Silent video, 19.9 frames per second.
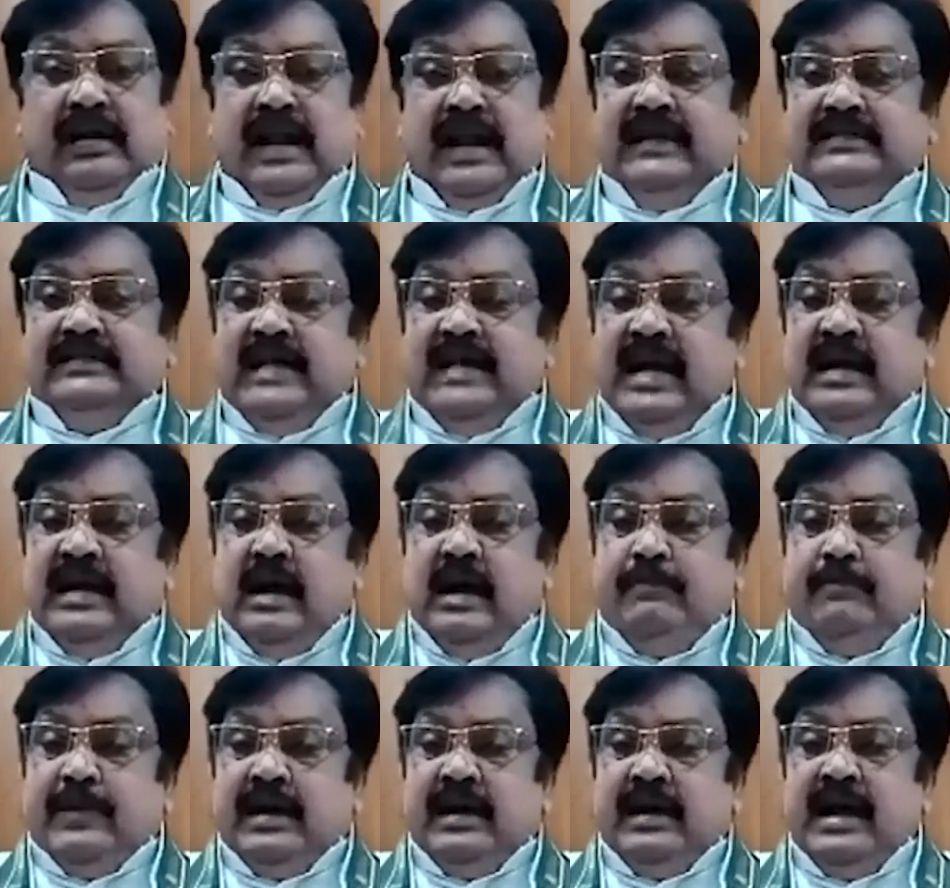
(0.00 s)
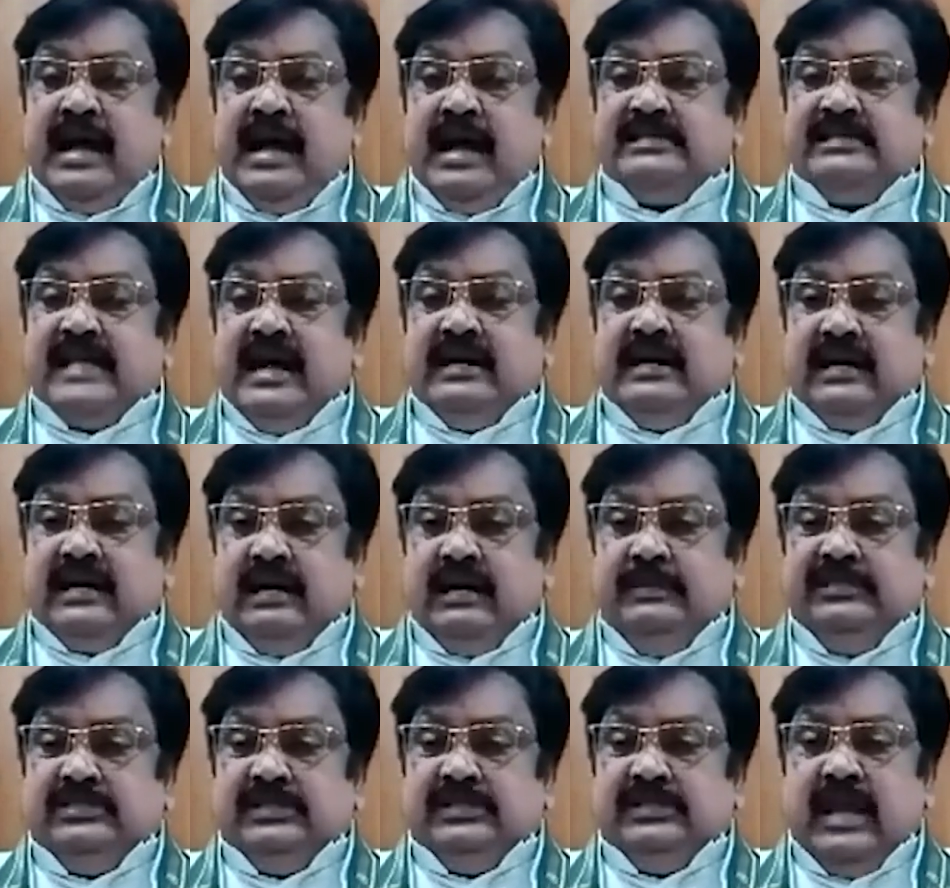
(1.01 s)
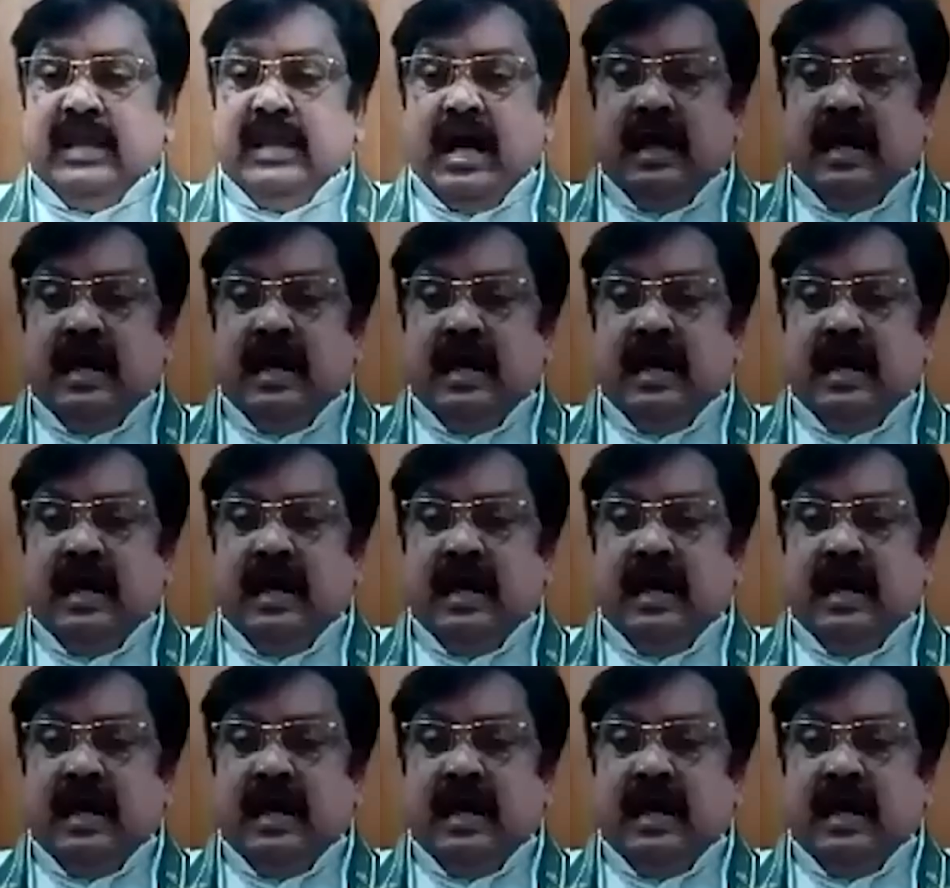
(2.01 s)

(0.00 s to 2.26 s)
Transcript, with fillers: రాజ్యాంగ పరంగా సంక్రమించిన